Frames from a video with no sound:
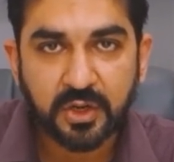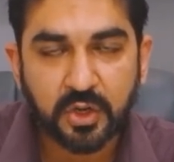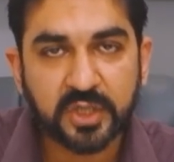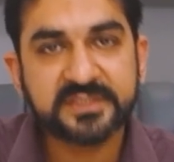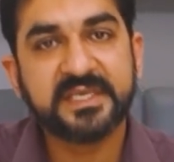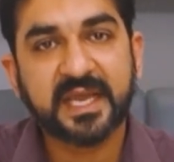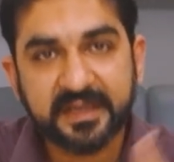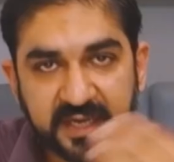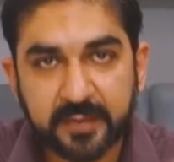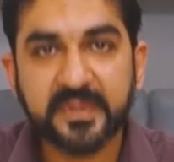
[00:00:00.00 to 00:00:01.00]
और
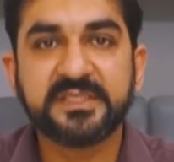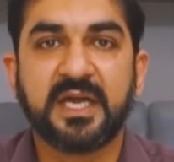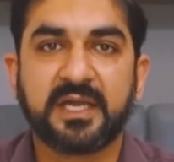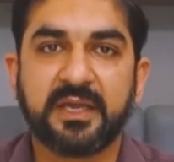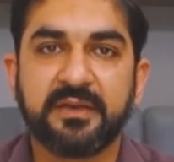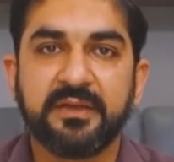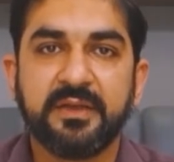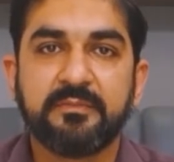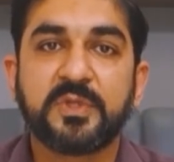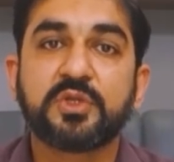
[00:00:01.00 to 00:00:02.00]
सेक्रेटरीट में जाकर
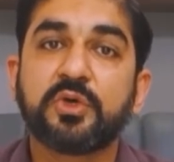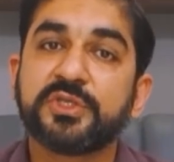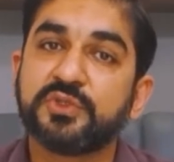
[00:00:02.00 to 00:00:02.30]
बतौर